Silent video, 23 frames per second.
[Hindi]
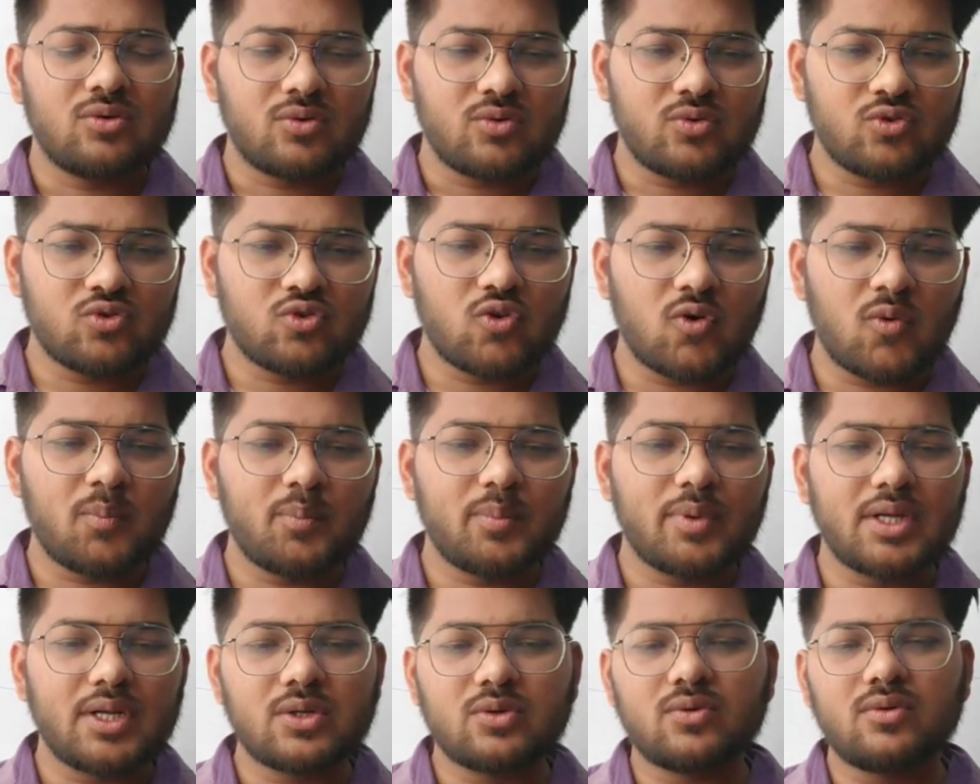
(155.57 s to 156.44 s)
उनको
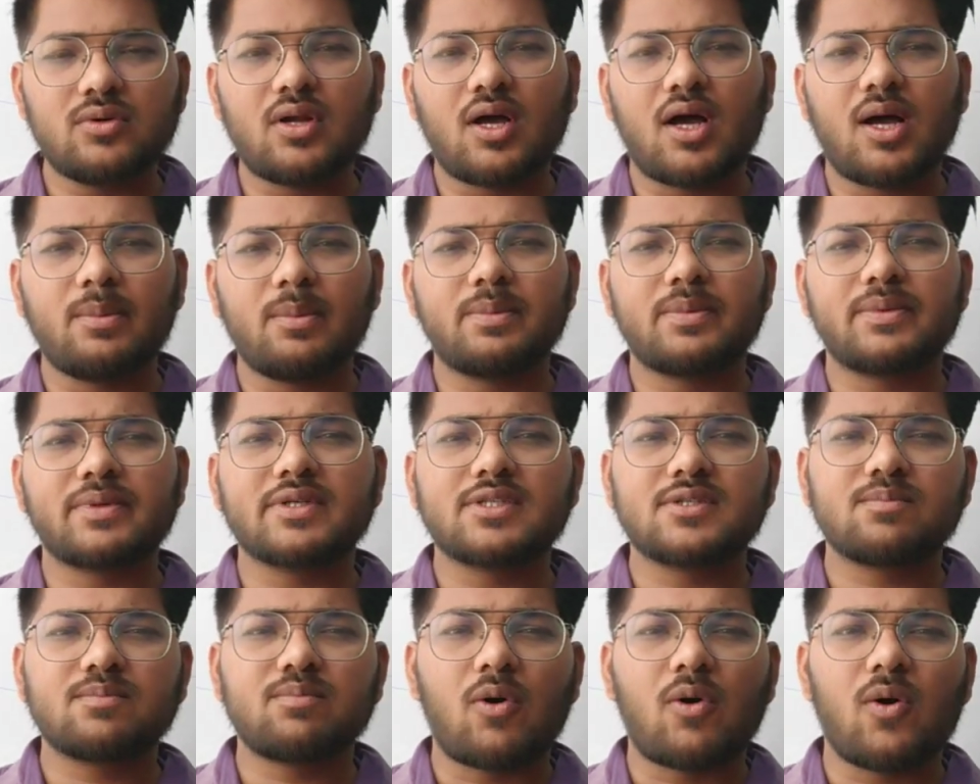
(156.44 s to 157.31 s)
बिल्कुल आप
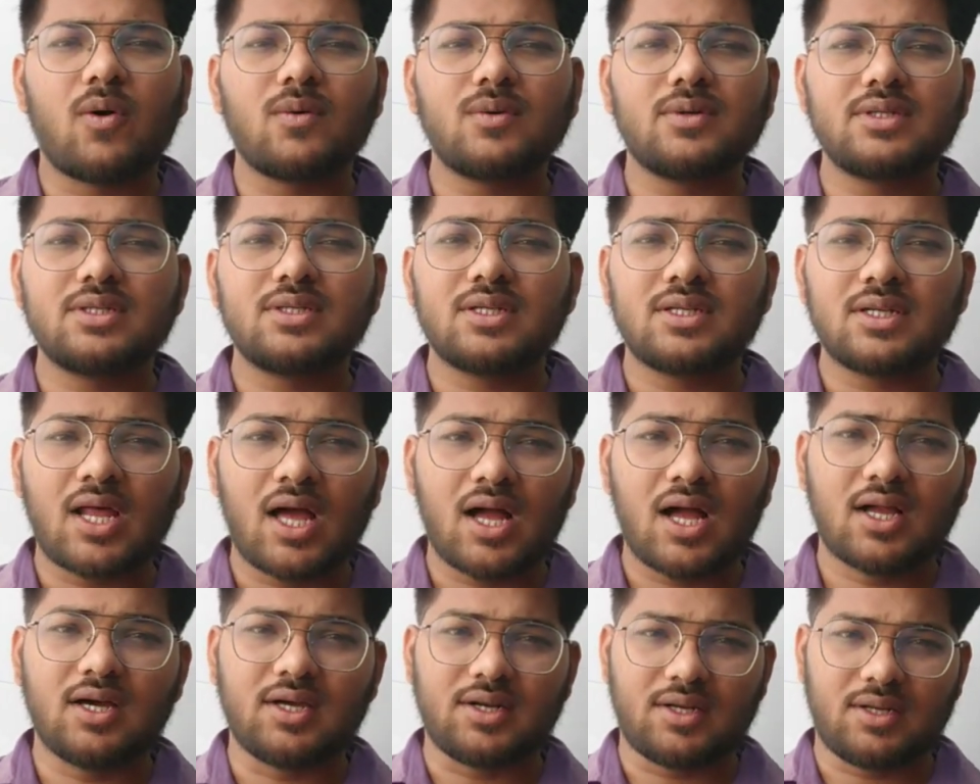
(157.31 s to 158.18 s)
रिस्पॉन्ड ना
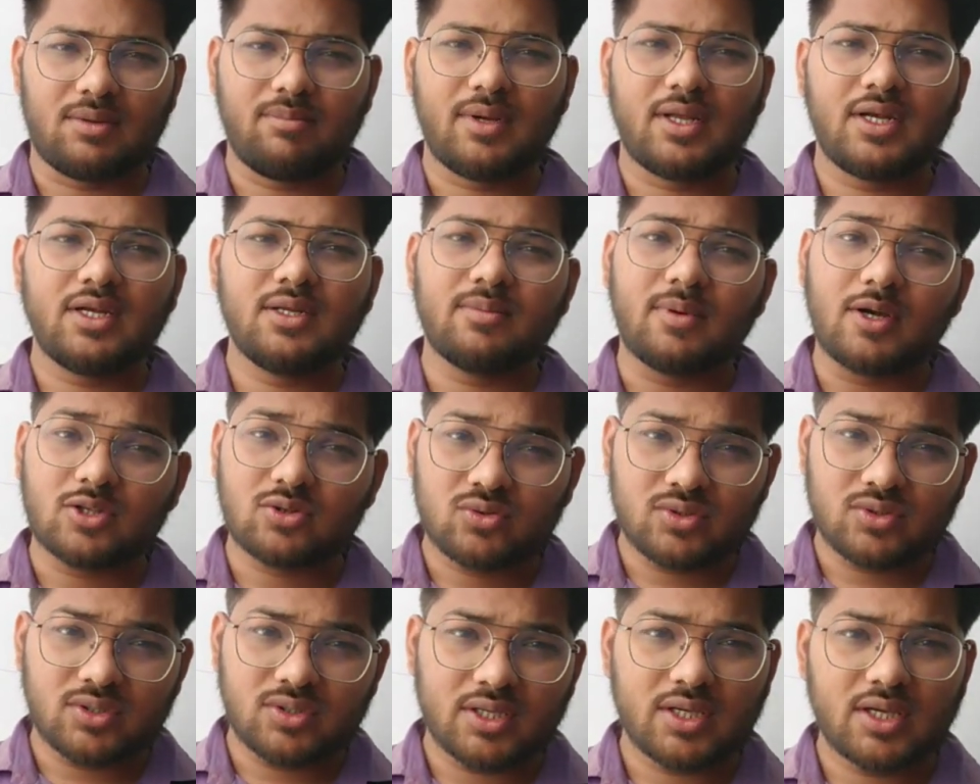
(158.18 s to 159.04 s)
करें पहली बात
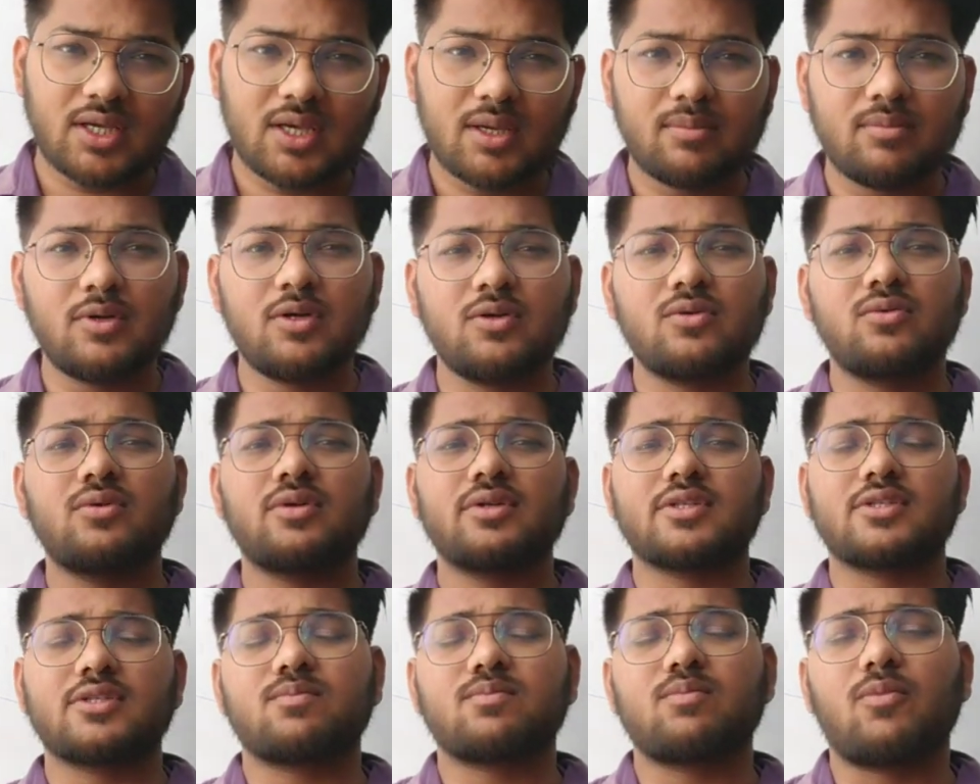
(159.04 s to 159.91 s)
तो ये है बिल्कुल
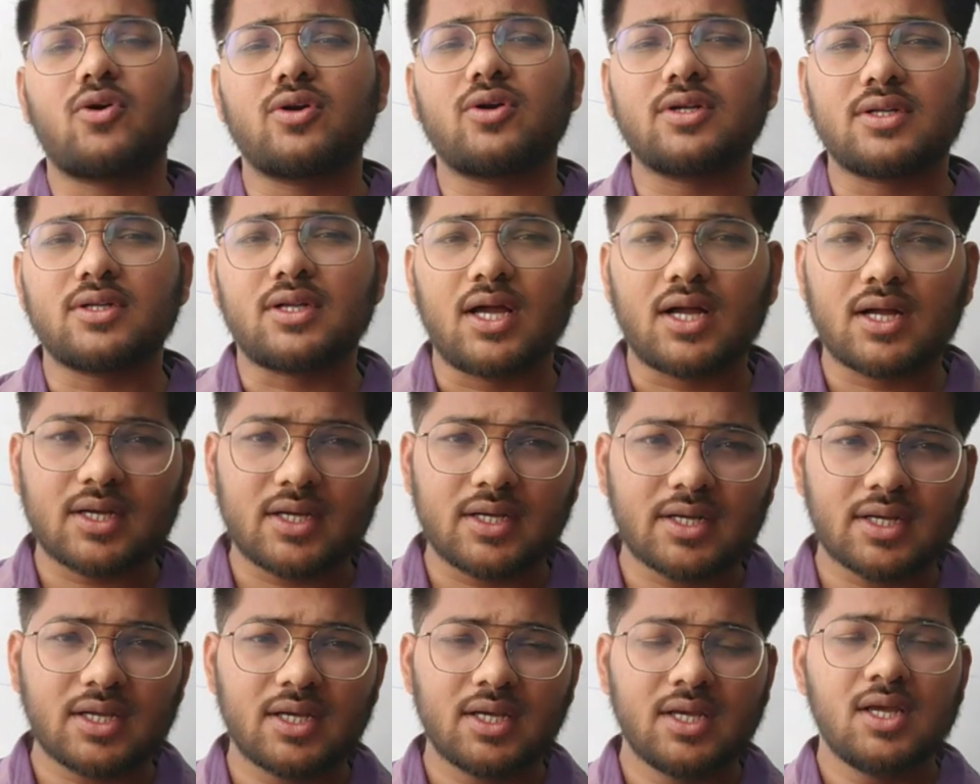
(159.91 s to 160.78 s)
रिस्पॉन्ड ना
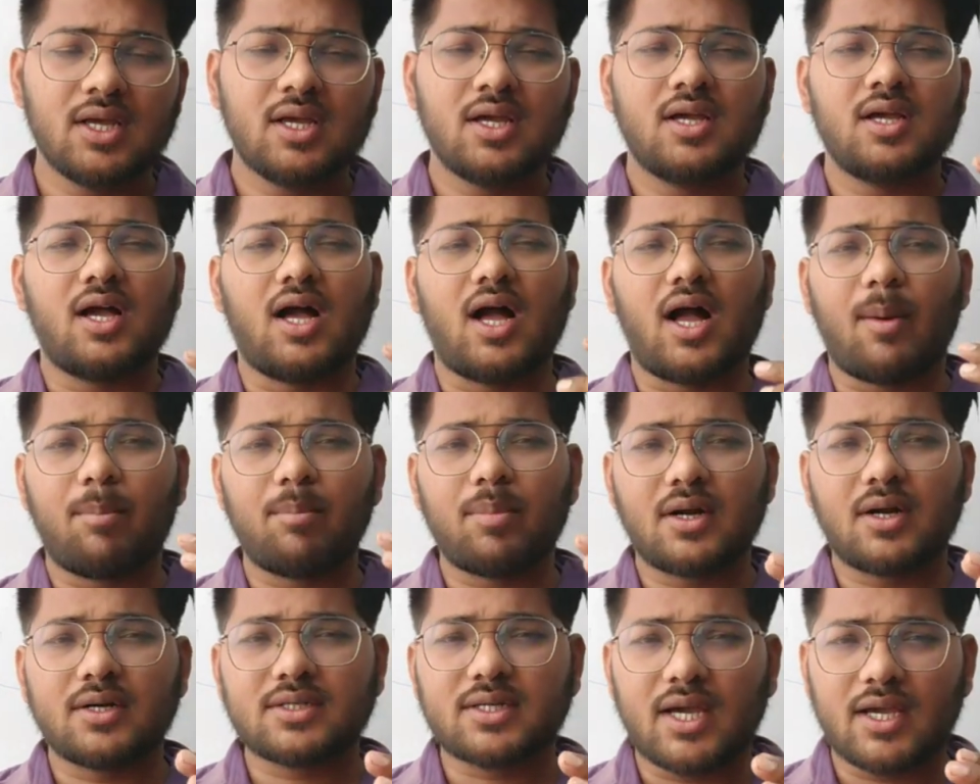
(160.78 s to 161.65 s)
करें
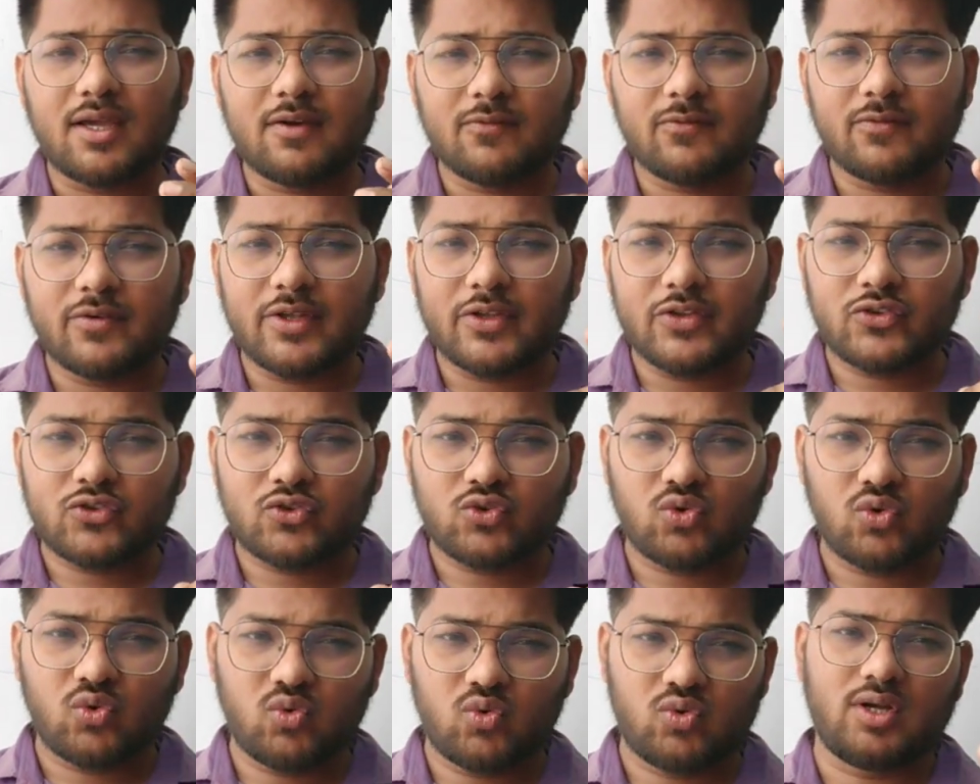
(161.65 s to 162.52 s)
आपका टाइम वेस्ट
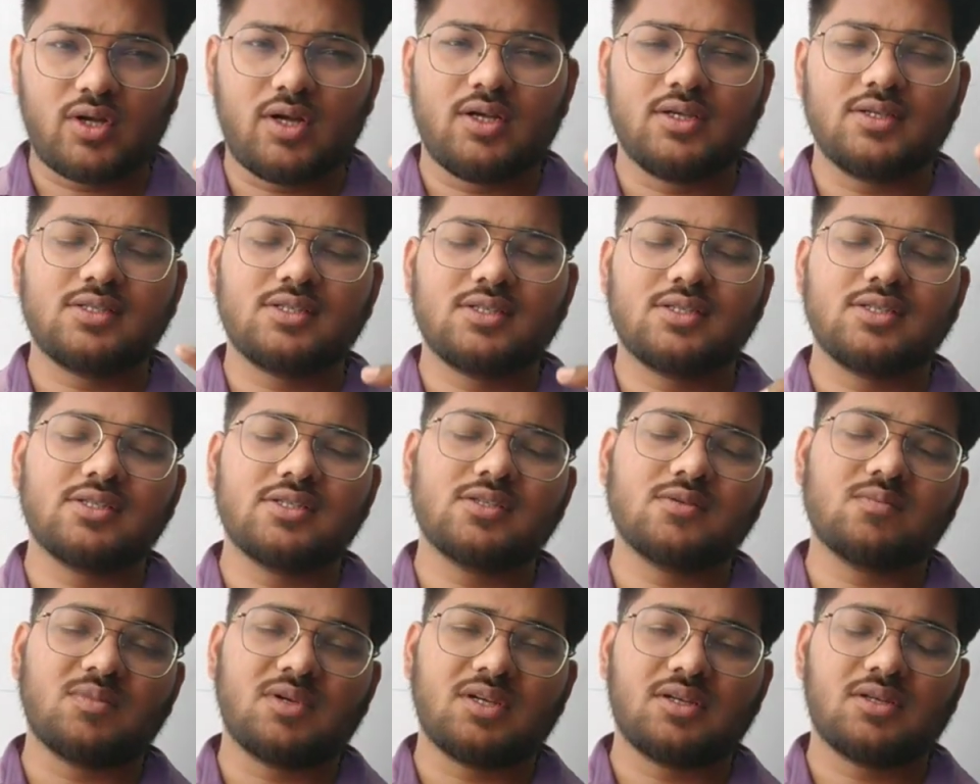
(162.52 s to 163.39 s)
होगा इस
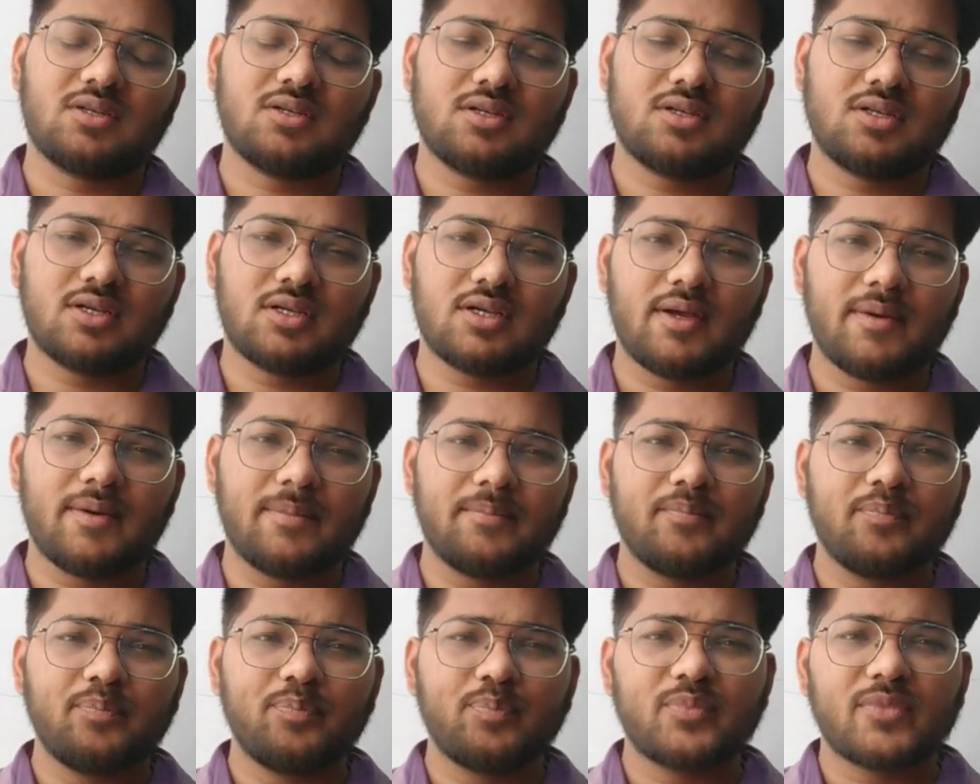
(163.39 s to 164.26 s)
चीज़ में ठीक है
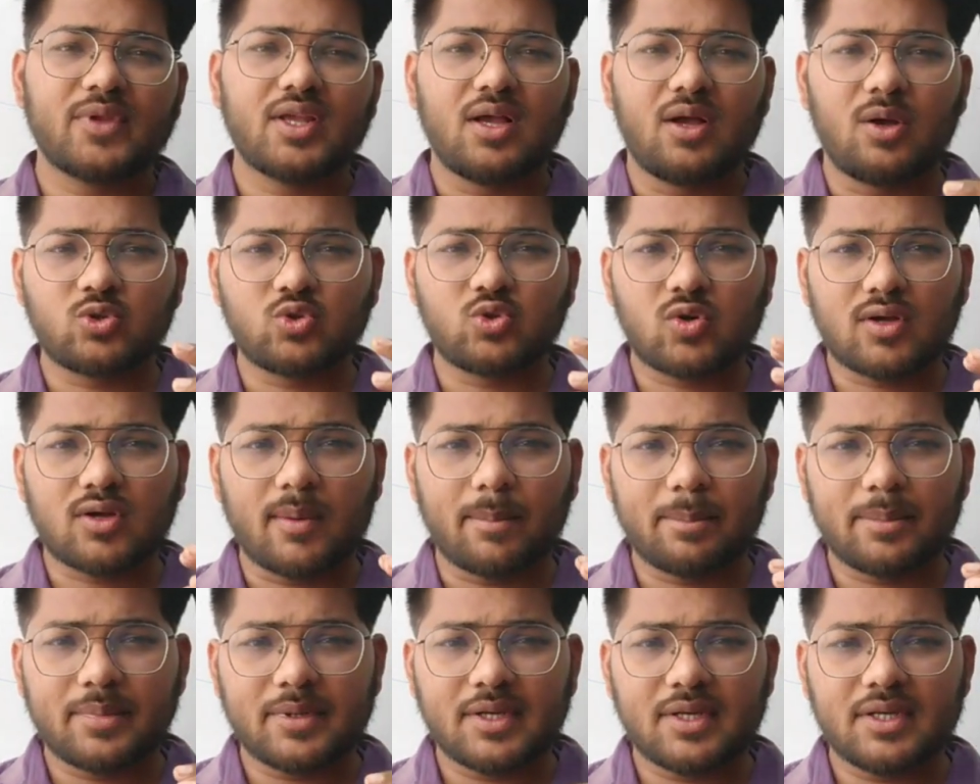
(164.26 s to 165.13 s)
और जो
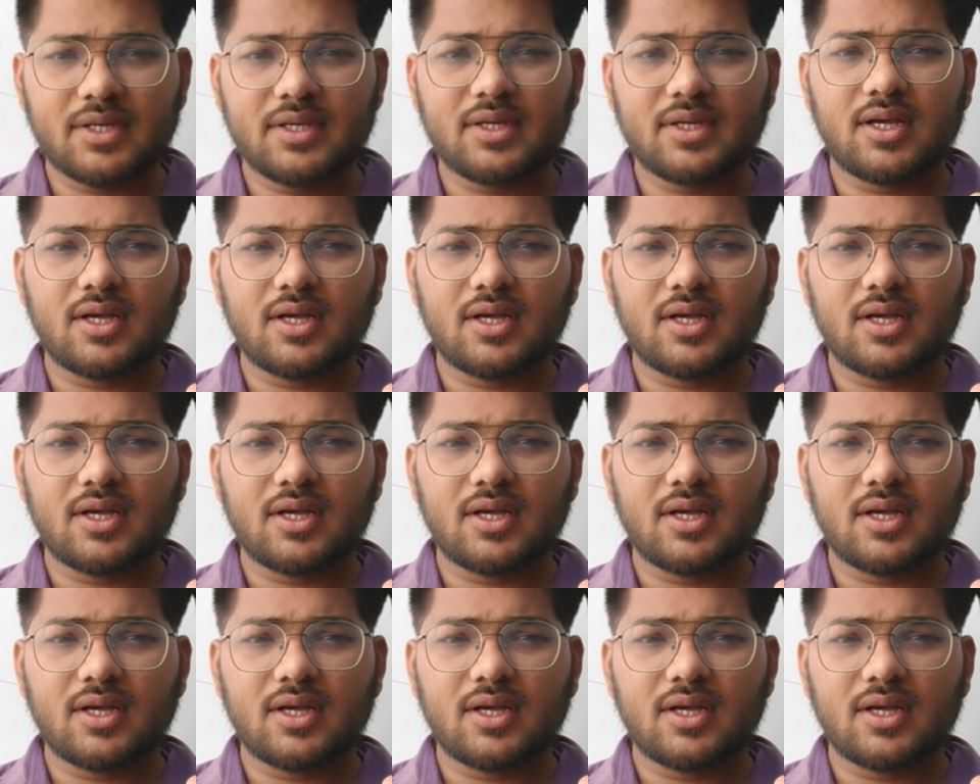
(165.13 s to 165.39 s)
कंपनी